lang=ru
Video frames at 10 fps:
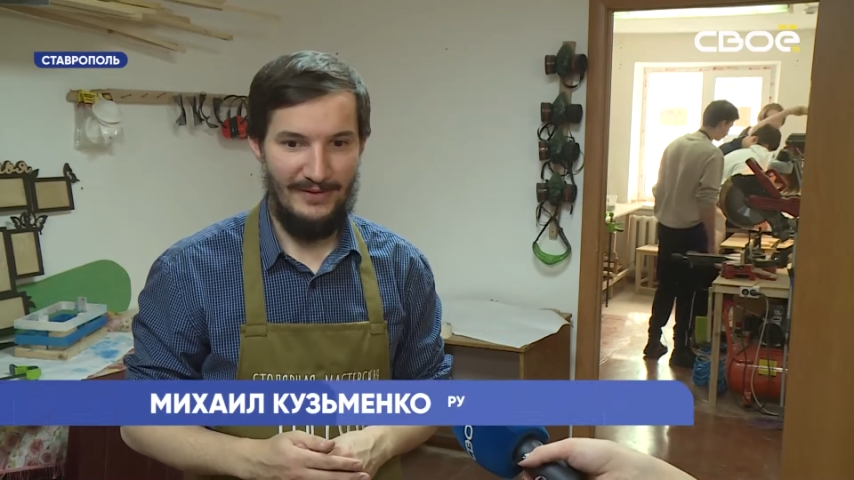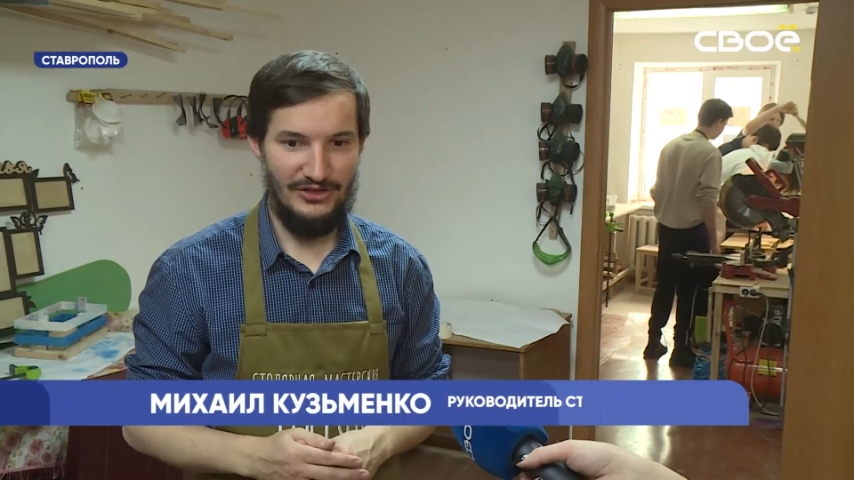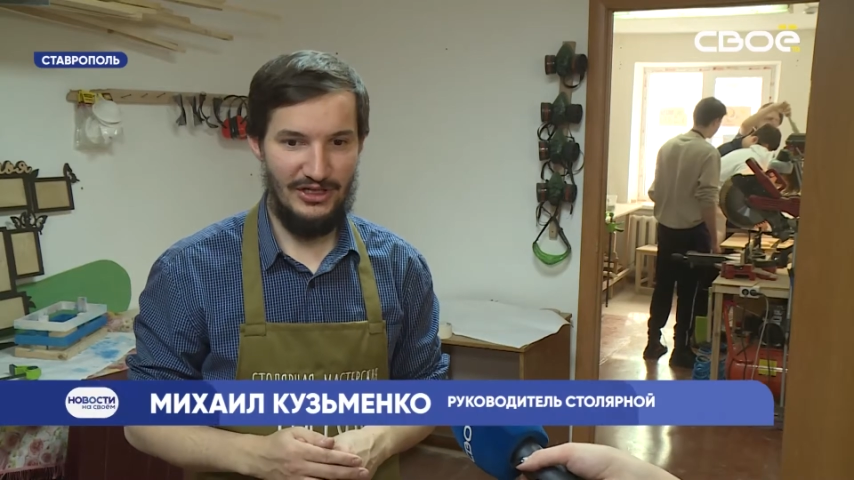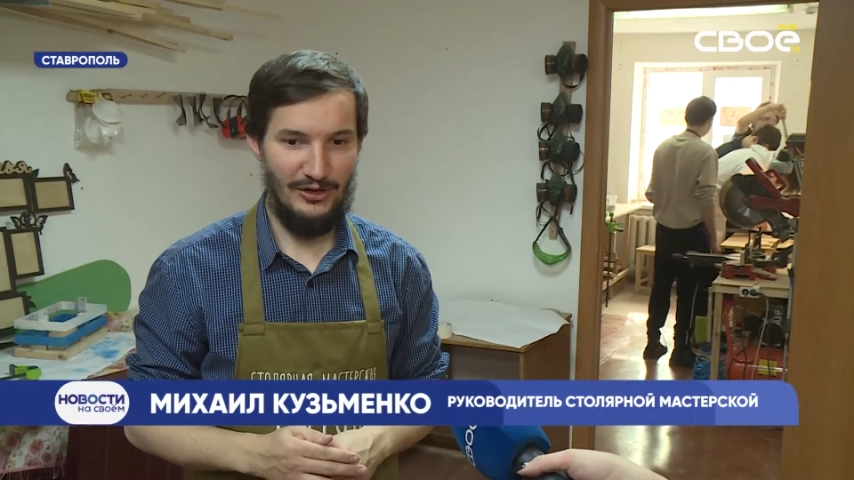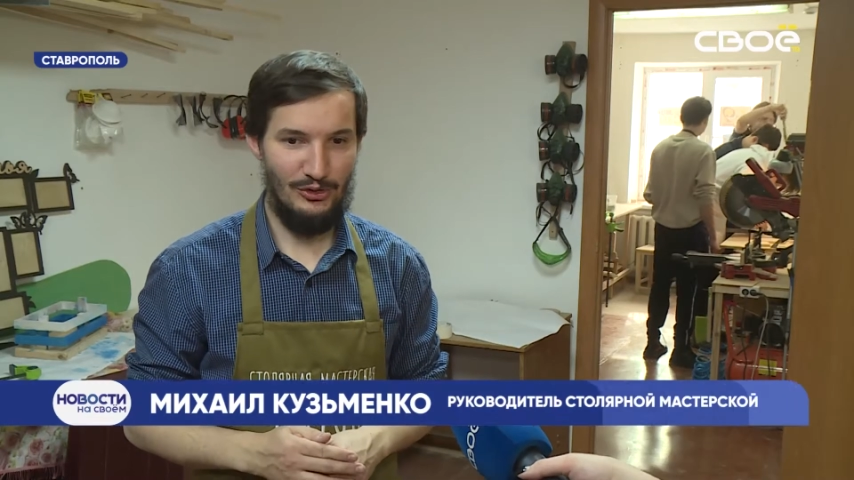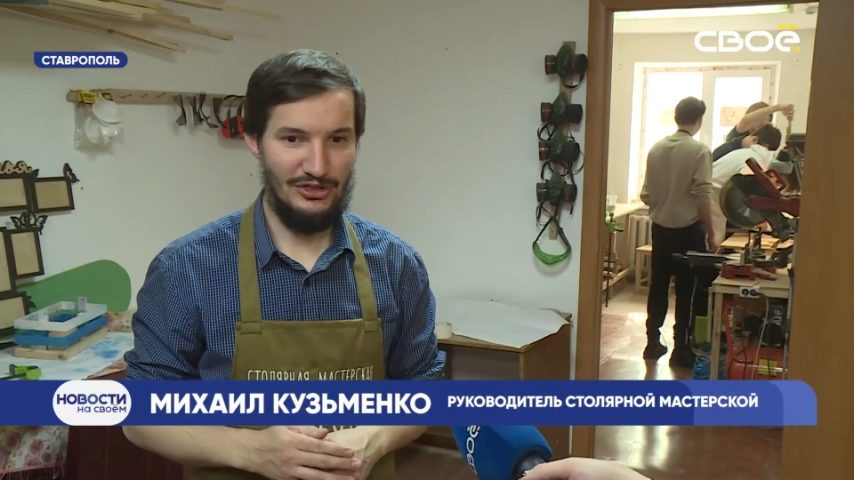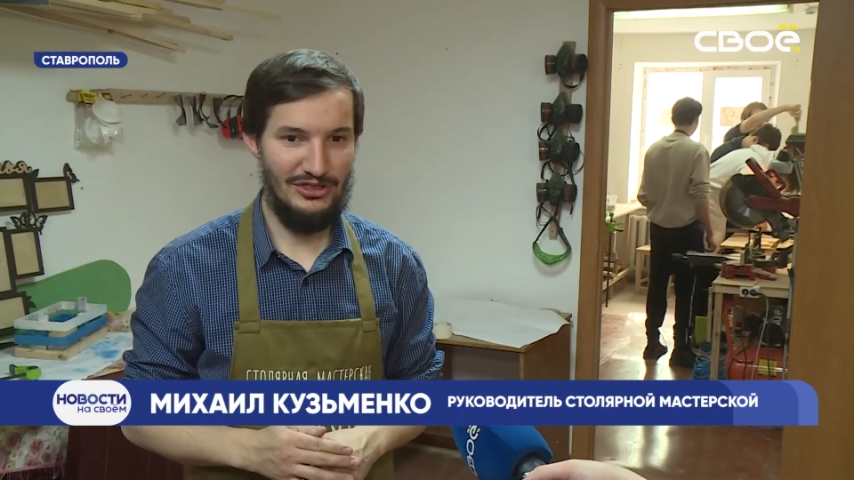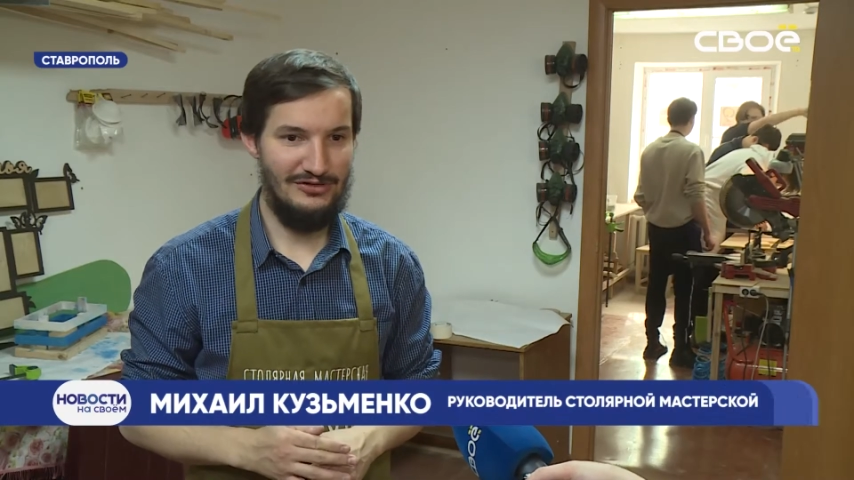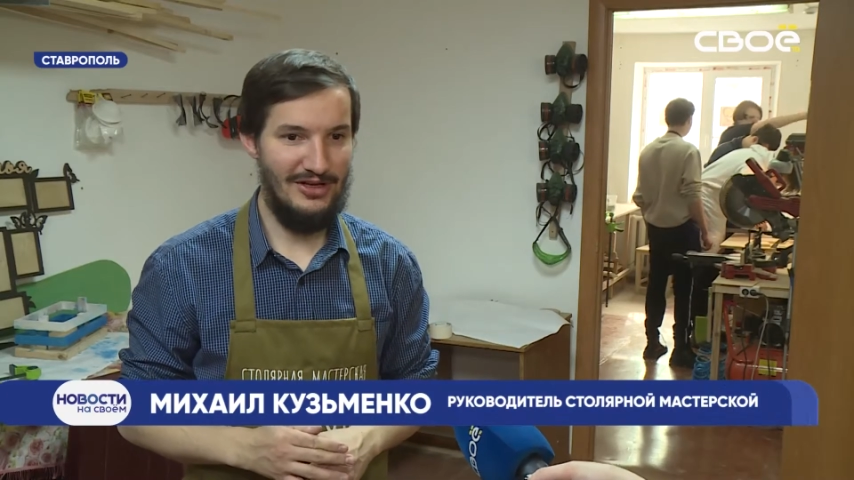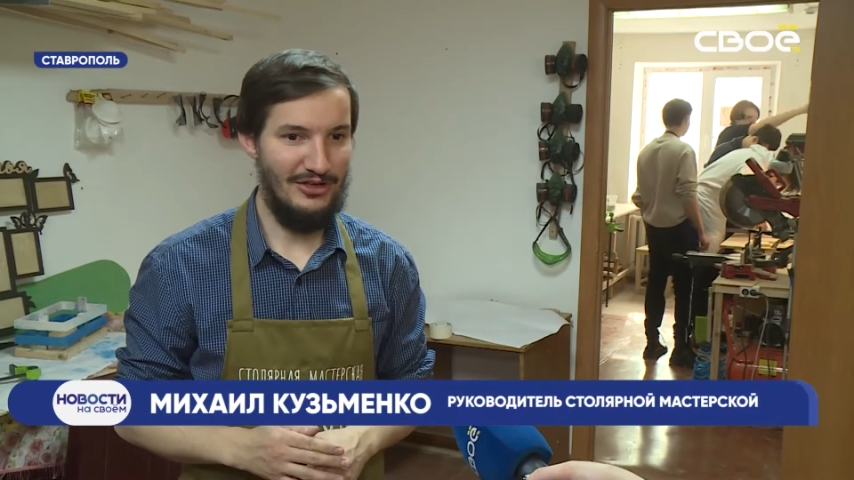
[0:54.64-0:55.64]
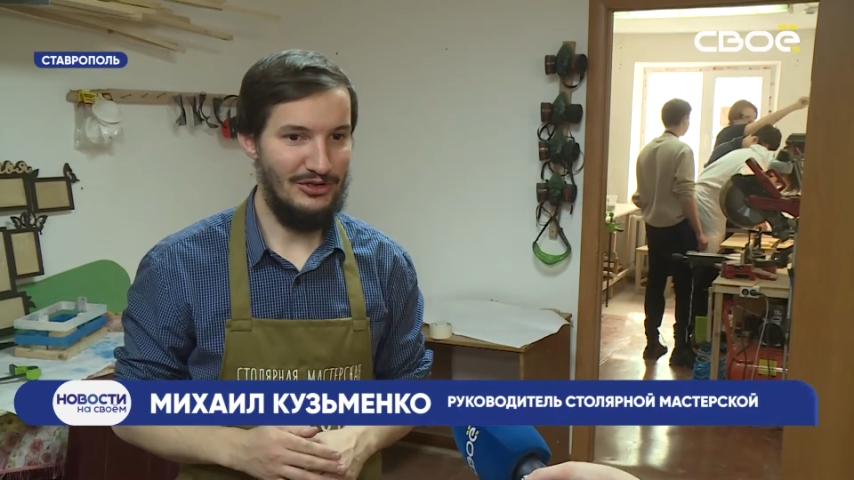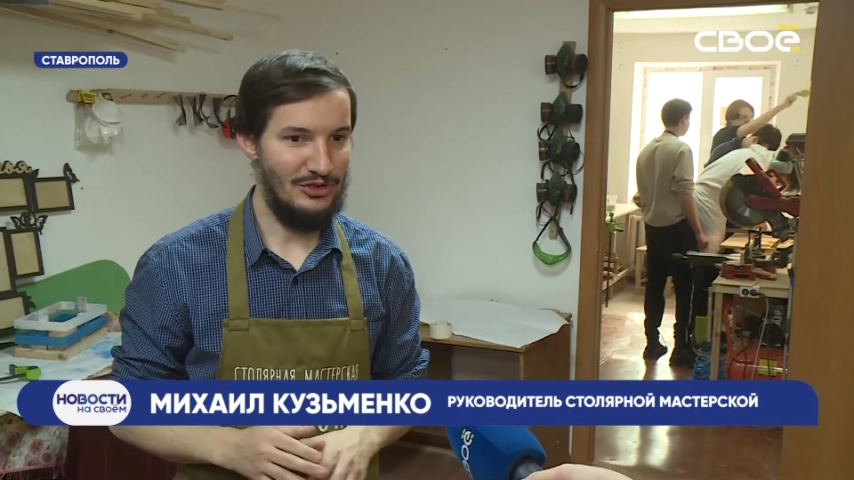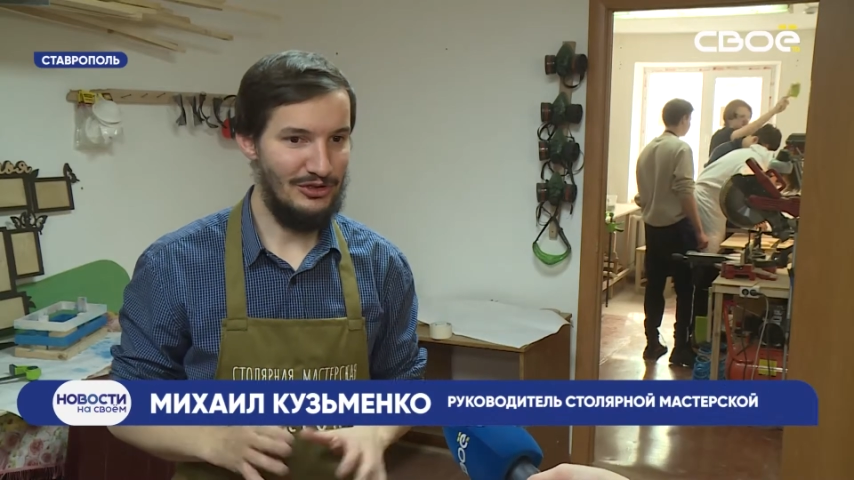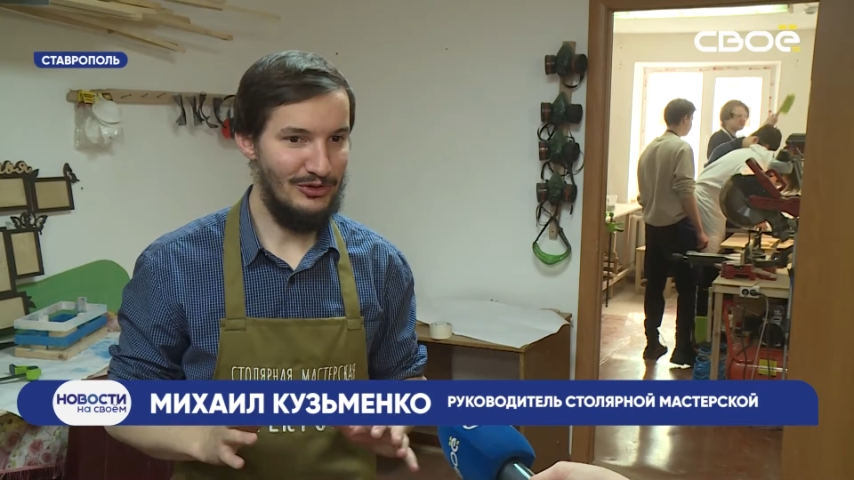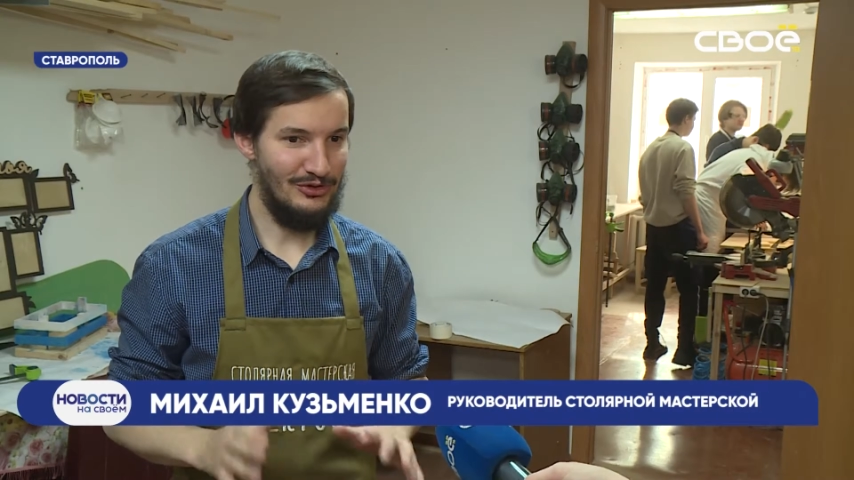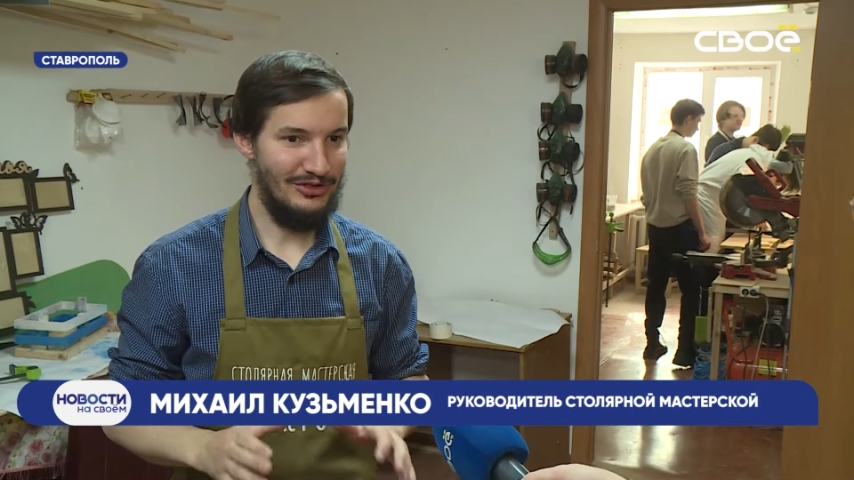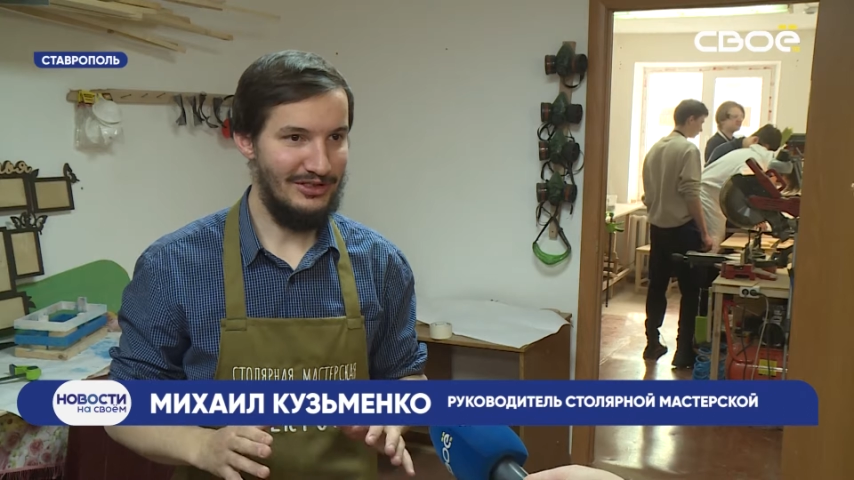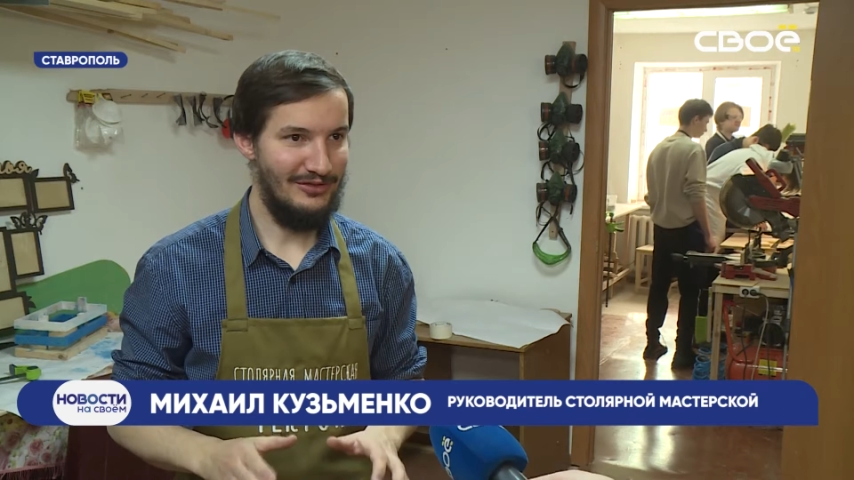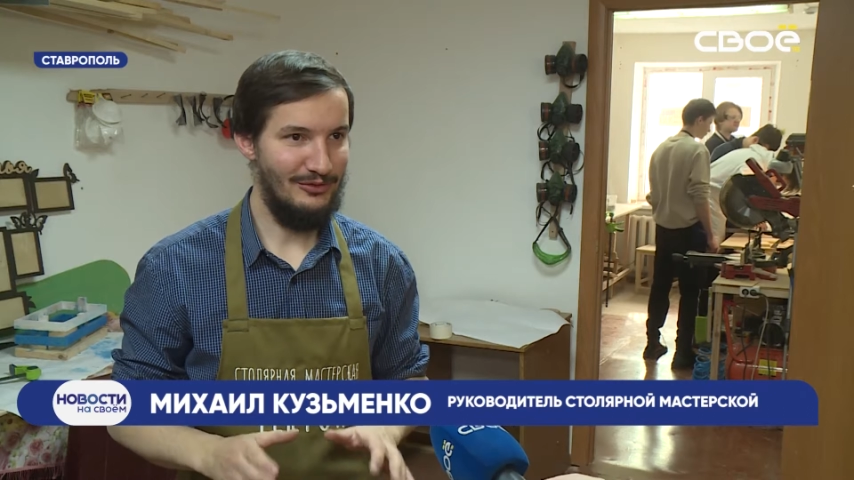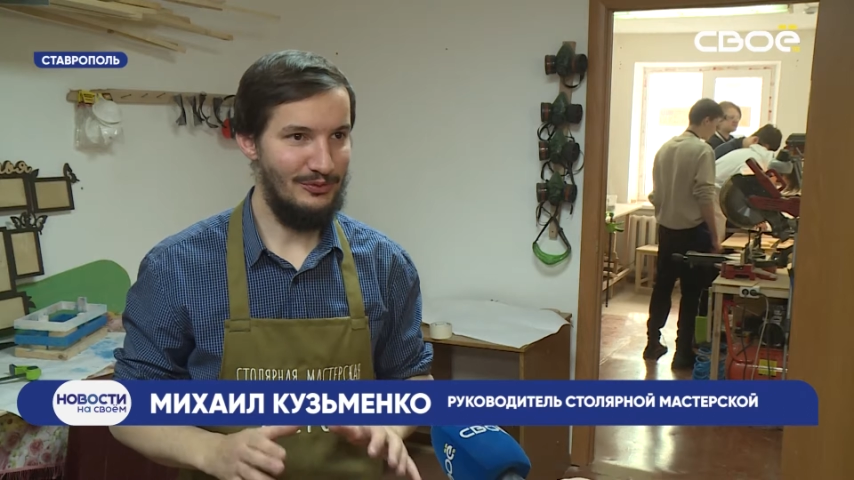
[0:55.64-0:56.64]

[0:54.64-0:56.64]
все хорошие дела, они начинаются где-то, вот,